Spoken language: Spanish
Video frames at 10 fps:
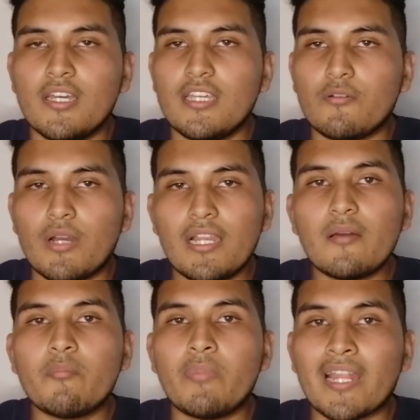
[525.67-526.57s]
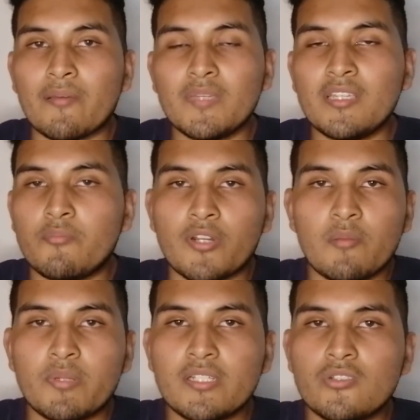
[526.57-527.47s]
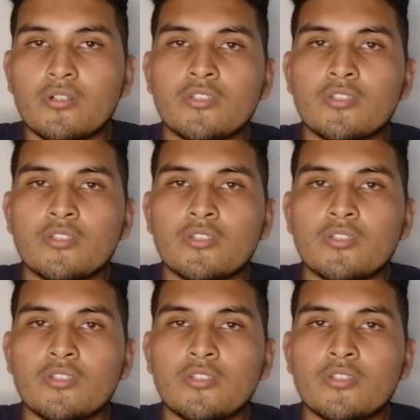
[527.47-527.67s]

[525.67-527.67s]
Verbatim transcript: Igual, para mí, por el precio,